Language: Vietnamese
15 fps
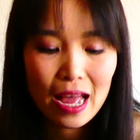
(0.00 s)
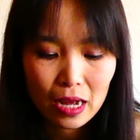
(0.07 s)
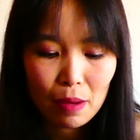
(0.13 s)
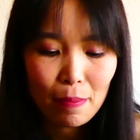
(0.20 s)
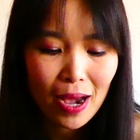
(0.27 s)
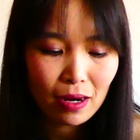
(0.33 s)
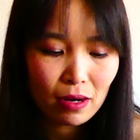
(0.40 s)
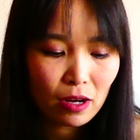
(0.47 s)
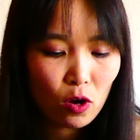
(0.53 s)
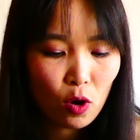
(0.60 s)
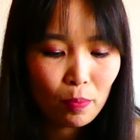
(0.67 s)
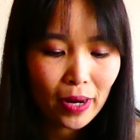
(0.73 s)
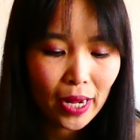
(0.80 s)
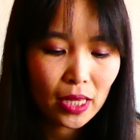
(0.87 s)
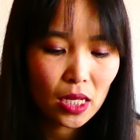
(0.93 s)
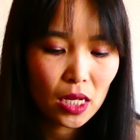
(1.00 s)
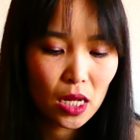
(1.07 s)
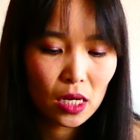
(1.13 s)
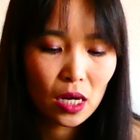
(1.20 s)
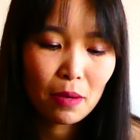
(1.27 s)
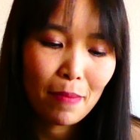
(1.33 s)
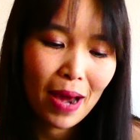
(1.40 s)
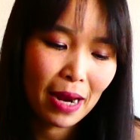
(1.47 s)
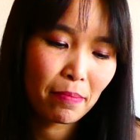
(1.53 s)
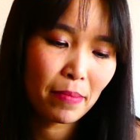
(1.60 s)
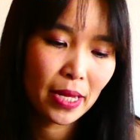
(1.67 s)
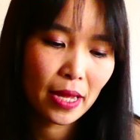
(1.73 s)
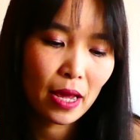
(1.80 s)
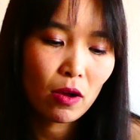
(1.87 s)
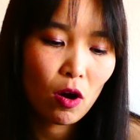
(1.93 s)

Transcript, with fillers: Các bạn ơi, hôm nay thì trên bàn mình nhé